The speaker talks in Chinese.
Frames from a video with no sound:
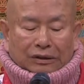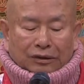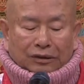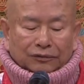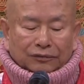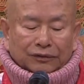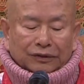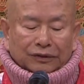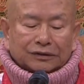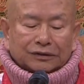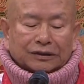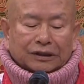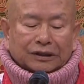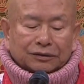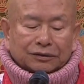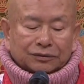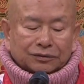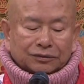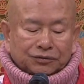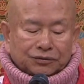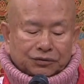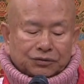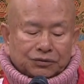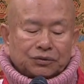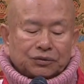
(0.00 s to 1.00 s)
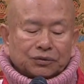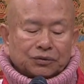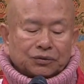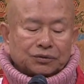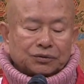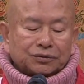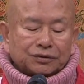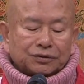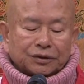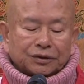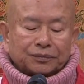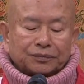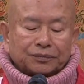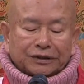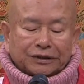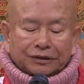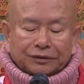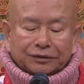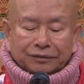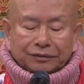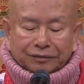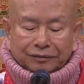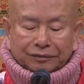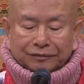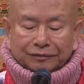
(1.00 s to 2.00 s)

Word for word: 非常具有盛名，